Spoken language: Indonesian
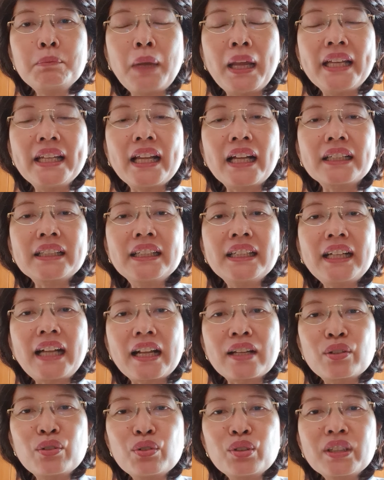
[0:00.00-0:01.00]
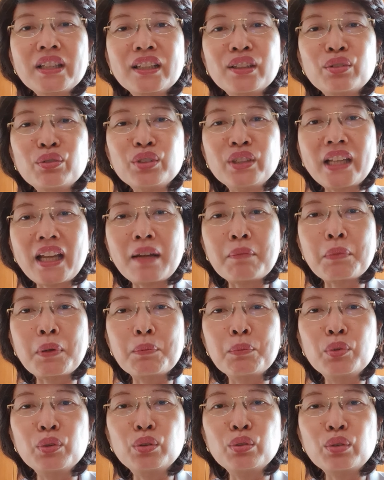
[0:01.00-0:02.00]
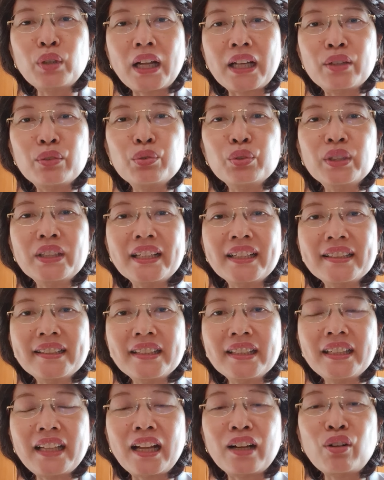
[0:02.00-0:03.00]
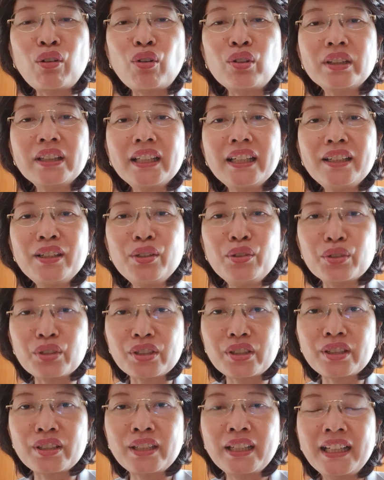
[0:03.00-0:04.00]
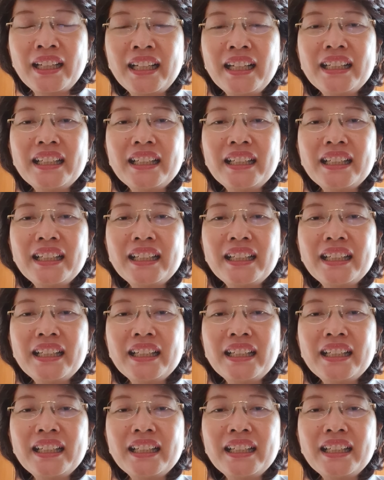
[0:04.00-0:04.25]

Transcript: bayi yang dikandung tentunya membutuhkan nutrisi yang kontinus